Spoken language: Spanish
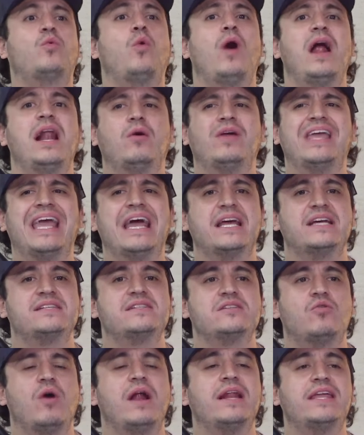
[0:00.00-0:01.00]
¿Cuál
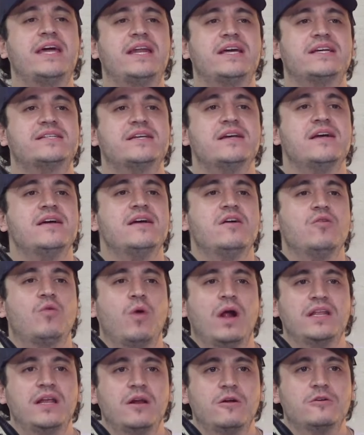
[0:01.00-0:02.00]
quieres? ¿Cuál quieres? ¿Sabes qué?
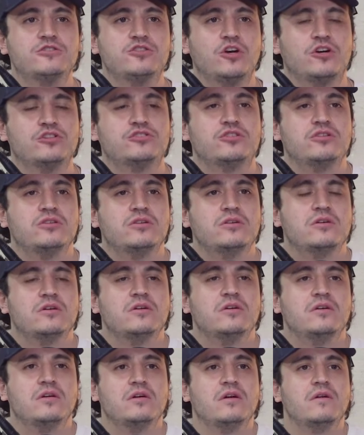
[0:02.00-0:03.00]
Acabamos de, hacer una
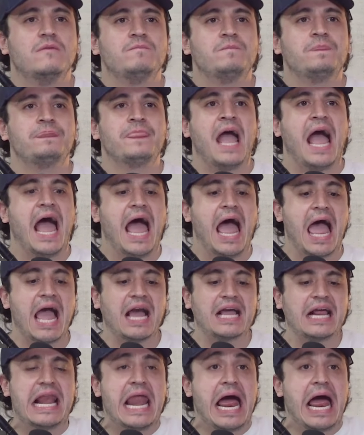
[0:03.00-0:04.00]
rifa y ah, tenemos, ah,